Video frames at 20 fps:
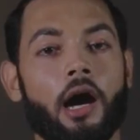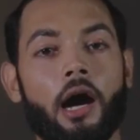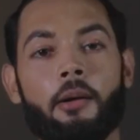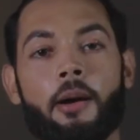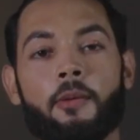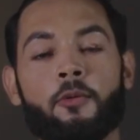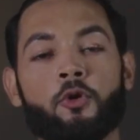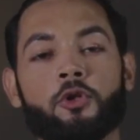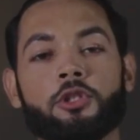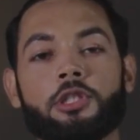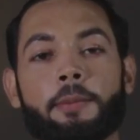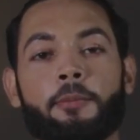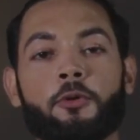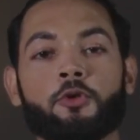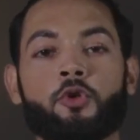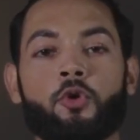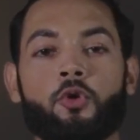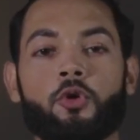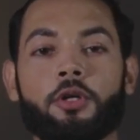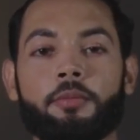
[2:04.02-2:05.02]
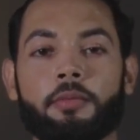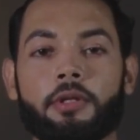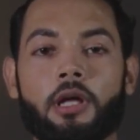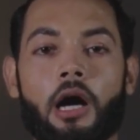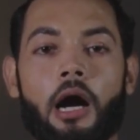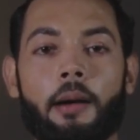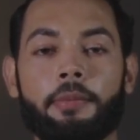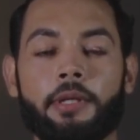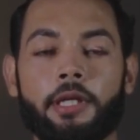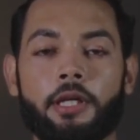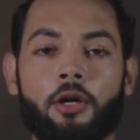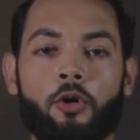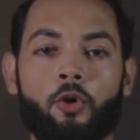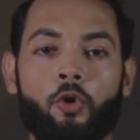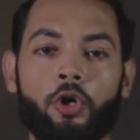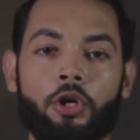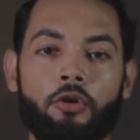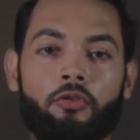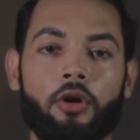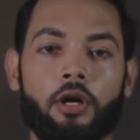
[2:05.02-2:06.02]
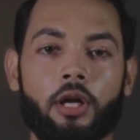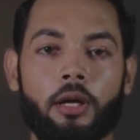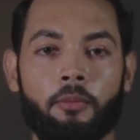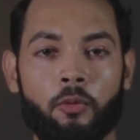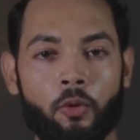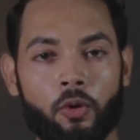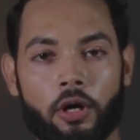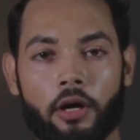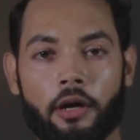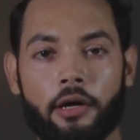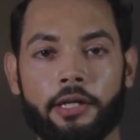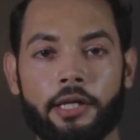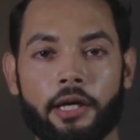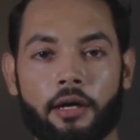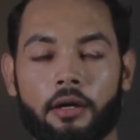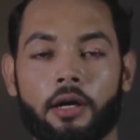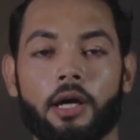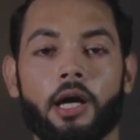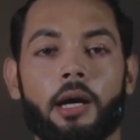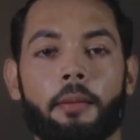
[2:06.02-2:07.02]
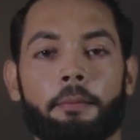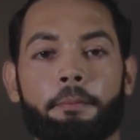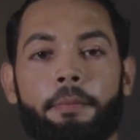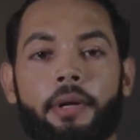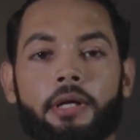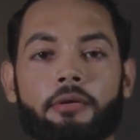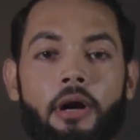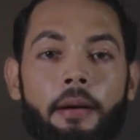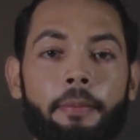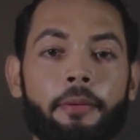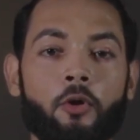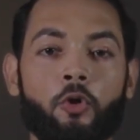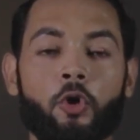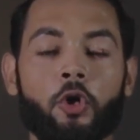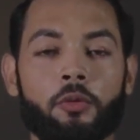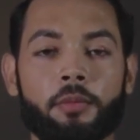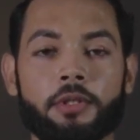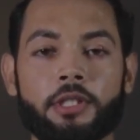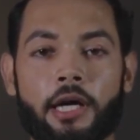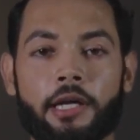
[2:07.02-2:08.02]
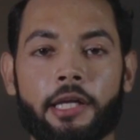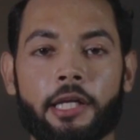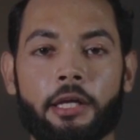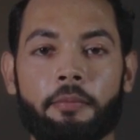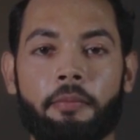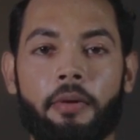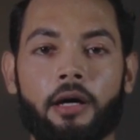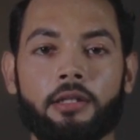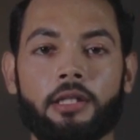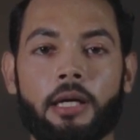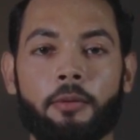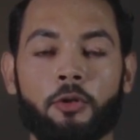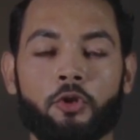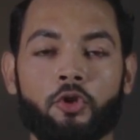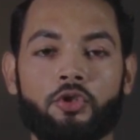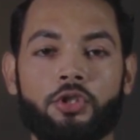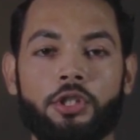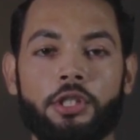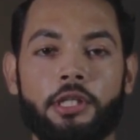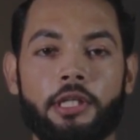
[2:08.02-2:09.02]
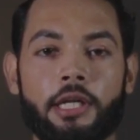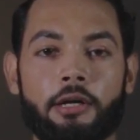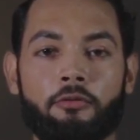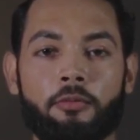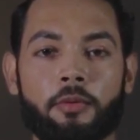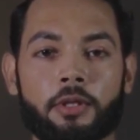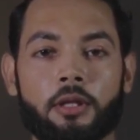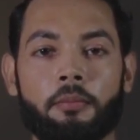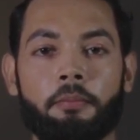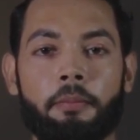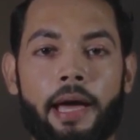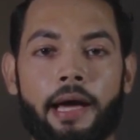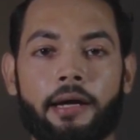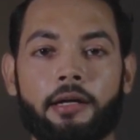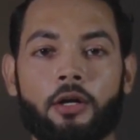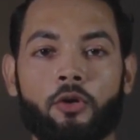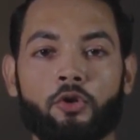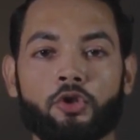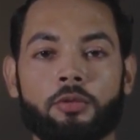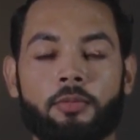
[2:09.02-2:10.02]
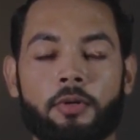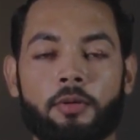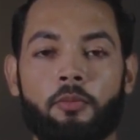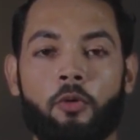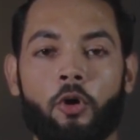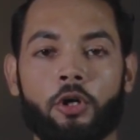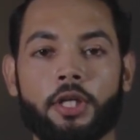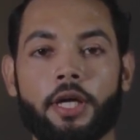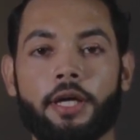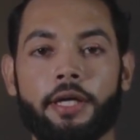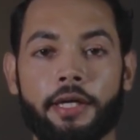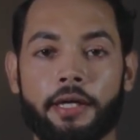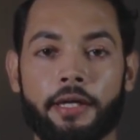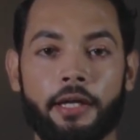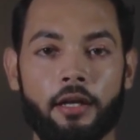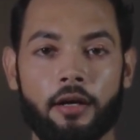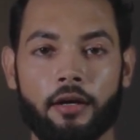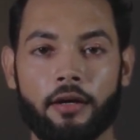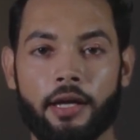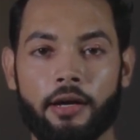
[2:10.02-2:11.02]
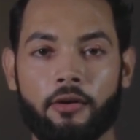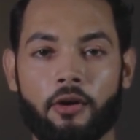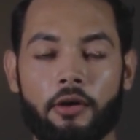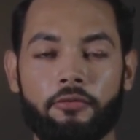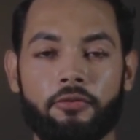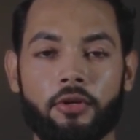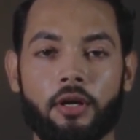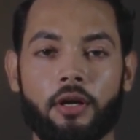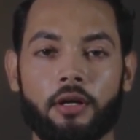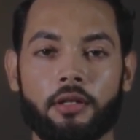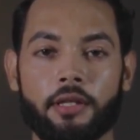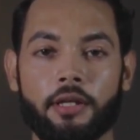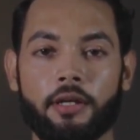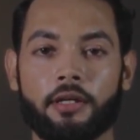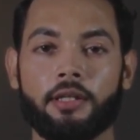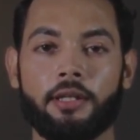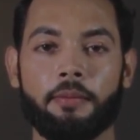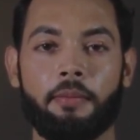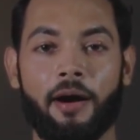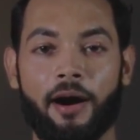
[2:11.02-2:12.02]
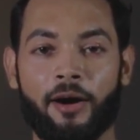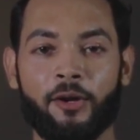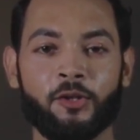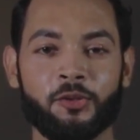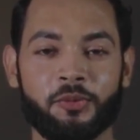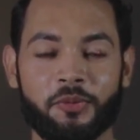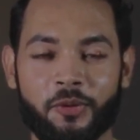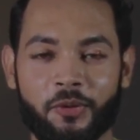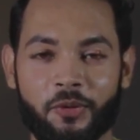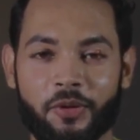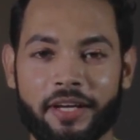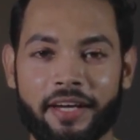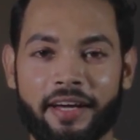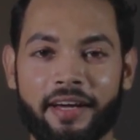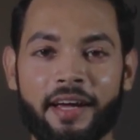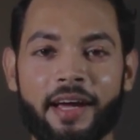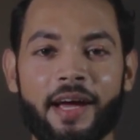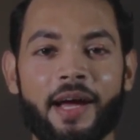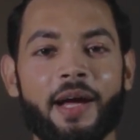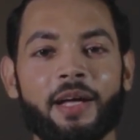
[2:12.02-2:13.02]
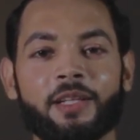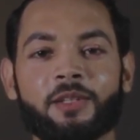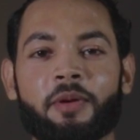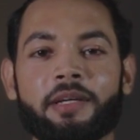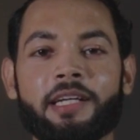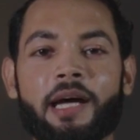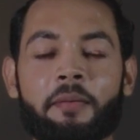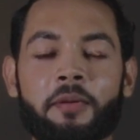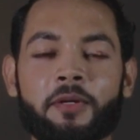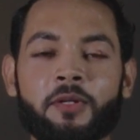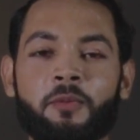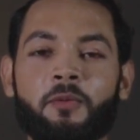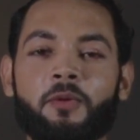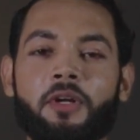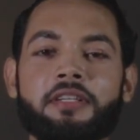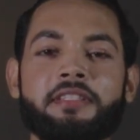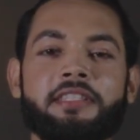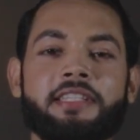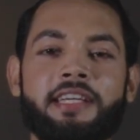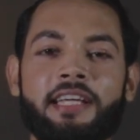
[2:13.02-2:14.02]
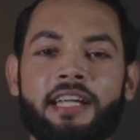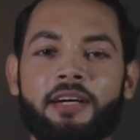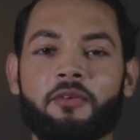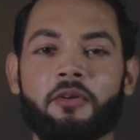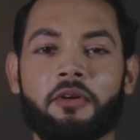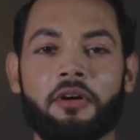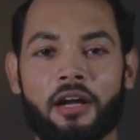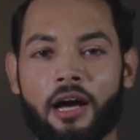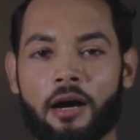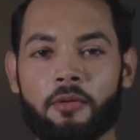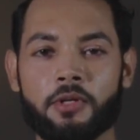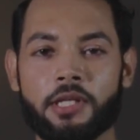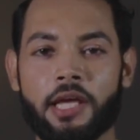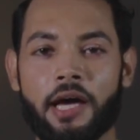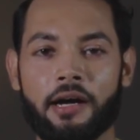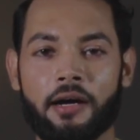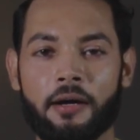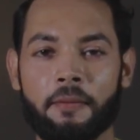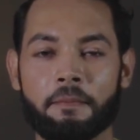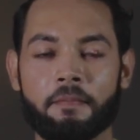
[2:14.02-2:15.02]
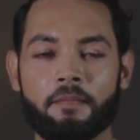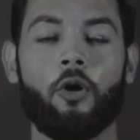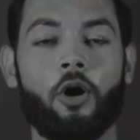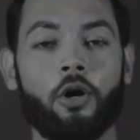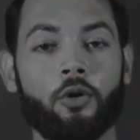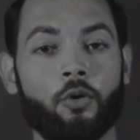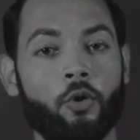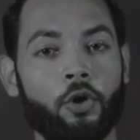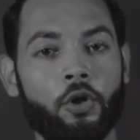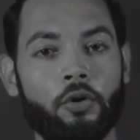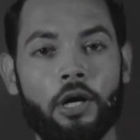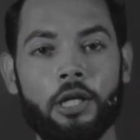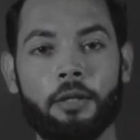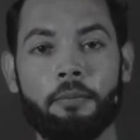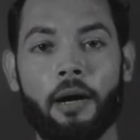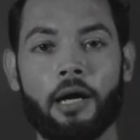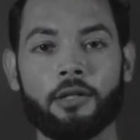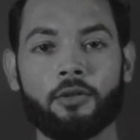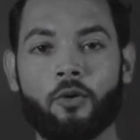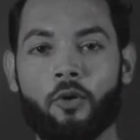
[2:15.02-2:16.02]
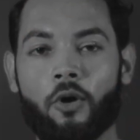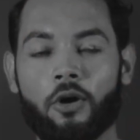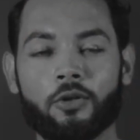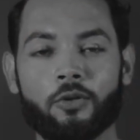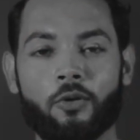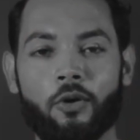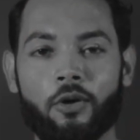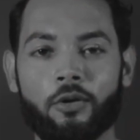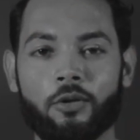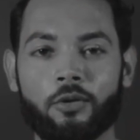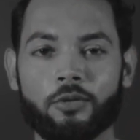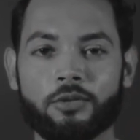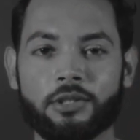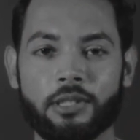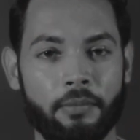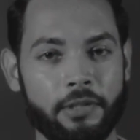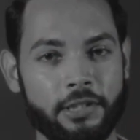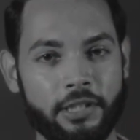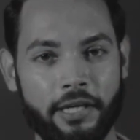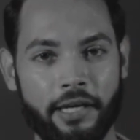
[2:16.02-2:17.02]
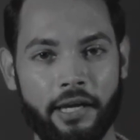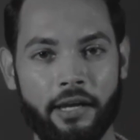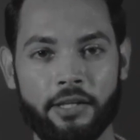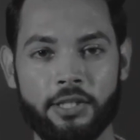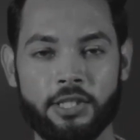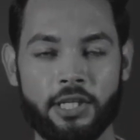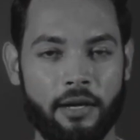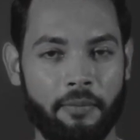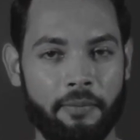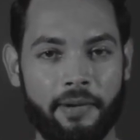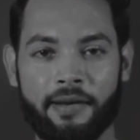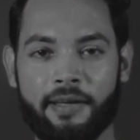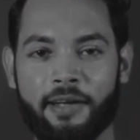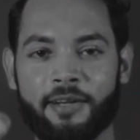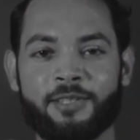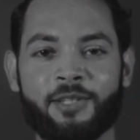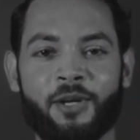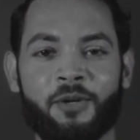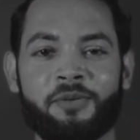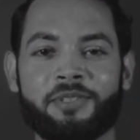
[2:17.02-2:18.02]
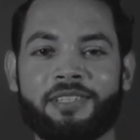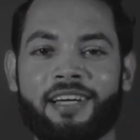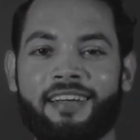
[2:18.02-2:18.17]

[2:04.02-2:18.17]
अब आप खुद सपोज करो कि मतलब आपने ना ओयो वगैरह बुक कर लिया बट वहाँ पर ओयो में जाने के बाद आपको जो सीन है वो मतलब बैक का कुछ मतलब बहुत ज़्यादा हेयर ही लग रहा है काफ़ी गंदे गंदे बाल उस पर हो रहे हैं तो भाई आपको जो पूरा सीन है वो ख़राब हो जाएगा और ओयो वाली बात कौन कौन समझ गए हैं नीचे कमेंट करके ज़रूर